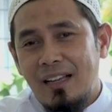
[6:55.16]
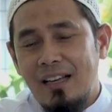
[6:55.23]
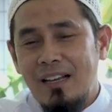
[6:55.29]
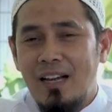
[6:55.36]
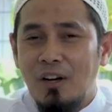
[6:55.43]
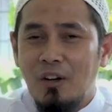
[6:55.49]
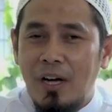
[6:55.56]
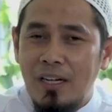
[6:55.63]
Ini
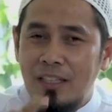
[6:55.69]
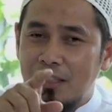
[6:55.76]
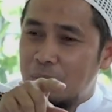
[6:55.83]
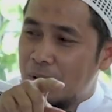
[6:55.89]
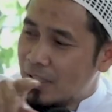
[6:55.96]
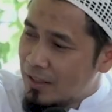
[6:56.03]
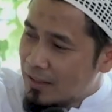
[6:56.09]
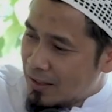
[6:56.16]
kalau ada
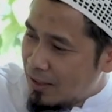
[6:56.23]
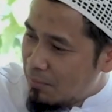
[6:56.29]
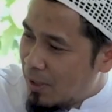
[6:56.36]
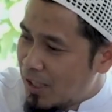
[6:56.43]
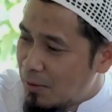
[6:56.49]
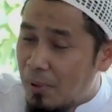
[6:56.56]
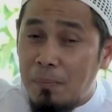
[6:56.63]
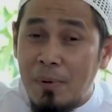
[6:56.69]
teman kita
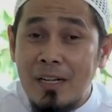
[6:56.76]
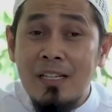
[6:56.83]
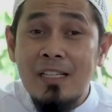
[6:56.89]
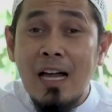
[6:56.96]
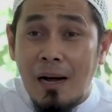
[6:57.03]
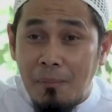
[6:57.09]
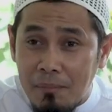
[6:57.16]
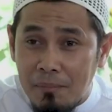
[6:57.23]
tiba-tiba
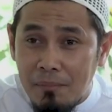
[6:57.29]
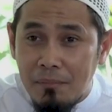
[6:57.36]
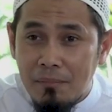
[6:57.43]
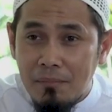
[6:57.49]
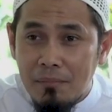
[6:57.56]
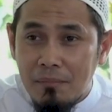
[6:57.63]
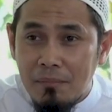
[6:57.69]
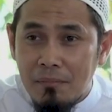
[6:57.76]
pendiam,
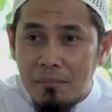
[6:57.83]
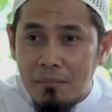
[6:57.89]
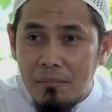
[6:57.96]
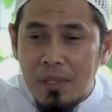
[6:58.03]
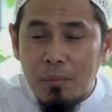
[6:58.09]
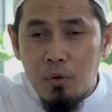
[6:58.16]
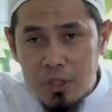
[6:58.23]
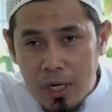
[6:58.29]

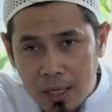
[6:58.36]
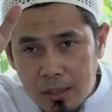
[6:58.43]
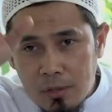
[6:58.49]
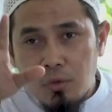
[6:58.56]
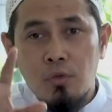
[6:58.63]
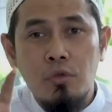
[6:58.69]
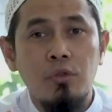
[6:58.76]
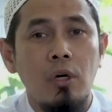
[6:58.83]
ibu jangan
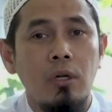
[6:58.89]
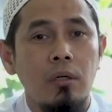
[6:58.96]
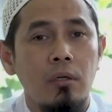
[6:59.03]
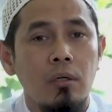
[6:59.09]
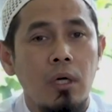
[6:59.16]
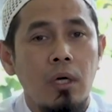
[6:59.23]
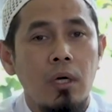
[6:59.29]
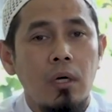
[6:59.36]
suudon
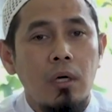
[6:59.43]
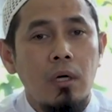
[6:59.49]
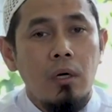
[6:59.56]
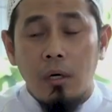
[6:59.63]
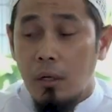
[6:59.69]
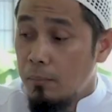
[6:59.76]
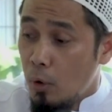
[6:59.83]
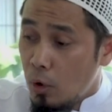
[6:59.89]

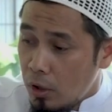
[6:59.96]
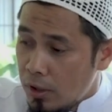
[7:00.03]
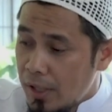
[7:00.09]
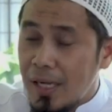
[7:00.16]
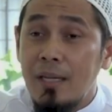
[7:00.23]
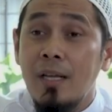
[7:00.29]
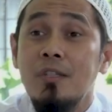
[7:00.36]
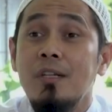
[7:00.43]

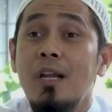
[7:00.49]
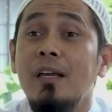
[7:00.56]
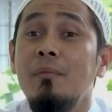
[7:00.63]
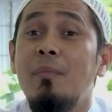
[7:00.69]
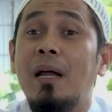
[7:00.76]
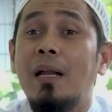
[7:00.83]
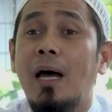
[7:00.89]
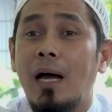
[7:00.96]
mungkin dia sedang
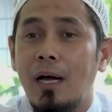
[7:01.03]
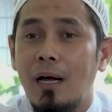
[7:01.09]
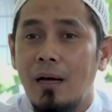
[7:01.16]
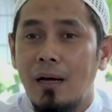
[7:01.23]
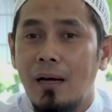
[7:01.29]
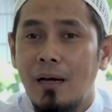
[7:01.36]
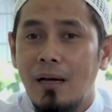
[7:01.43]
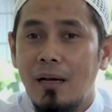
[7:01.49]
ibadah.
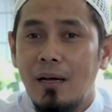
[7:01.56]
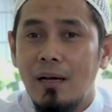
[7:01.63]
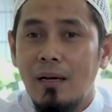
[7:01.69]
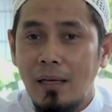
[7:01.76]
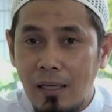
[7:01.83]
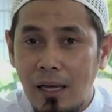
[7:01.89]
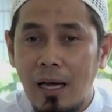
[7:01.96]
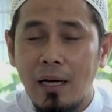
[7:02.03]

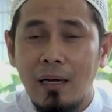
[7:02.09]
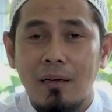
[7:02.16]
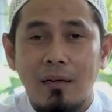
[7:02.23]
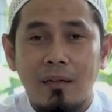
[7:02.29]
Iya.